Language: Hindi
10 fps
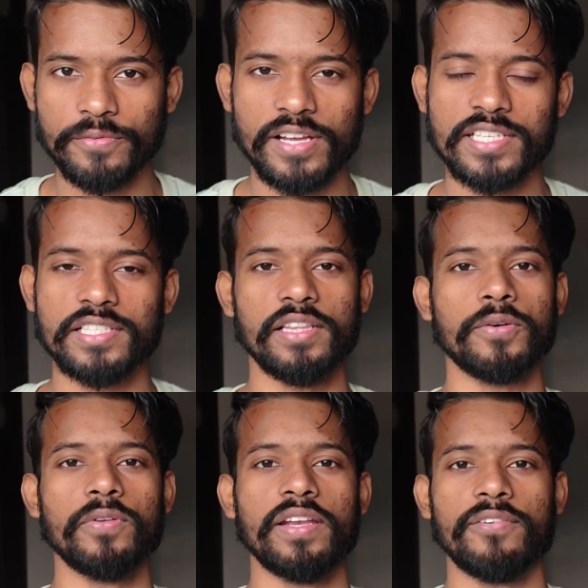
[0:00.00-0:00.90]
दरवाजे जल्द
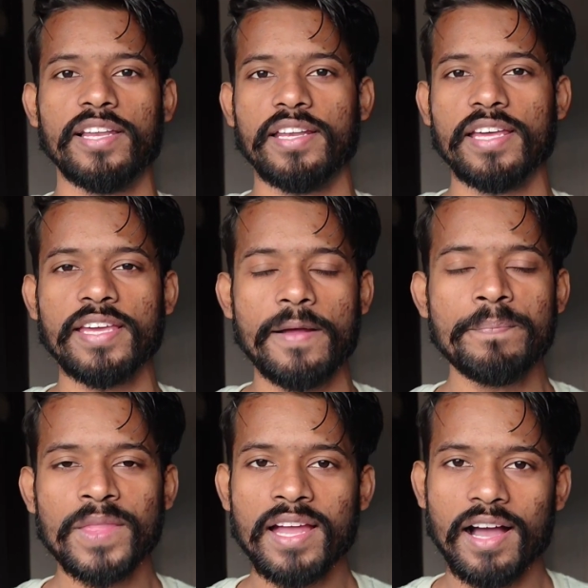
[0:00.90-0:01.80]
खुलने वाले नहीं हैं
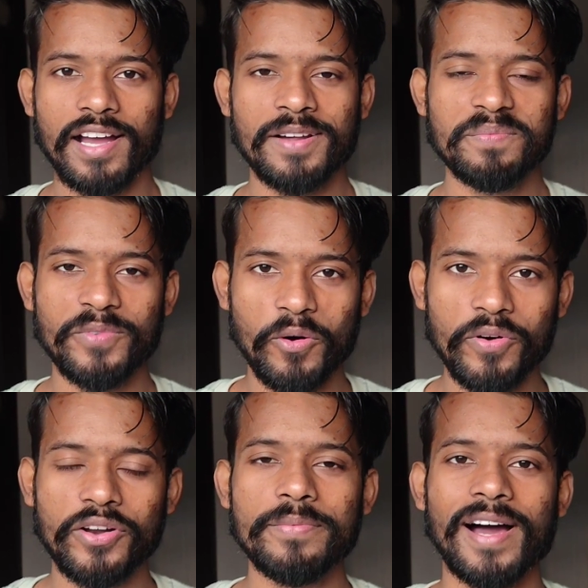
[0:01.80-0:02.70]
अगर हम
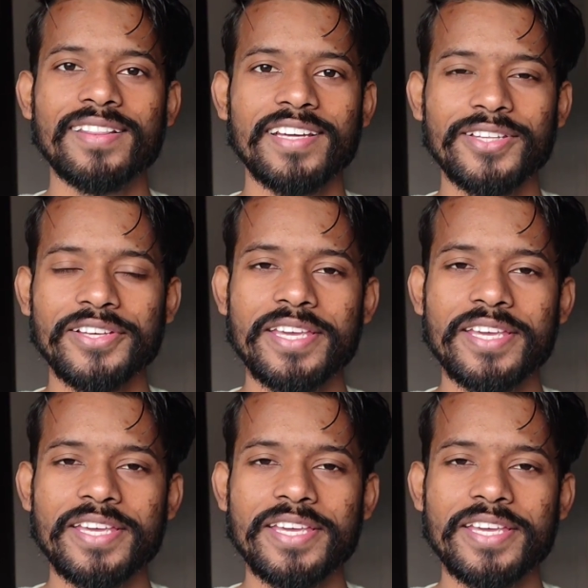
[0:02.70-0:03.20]
ओवरऑल बात करें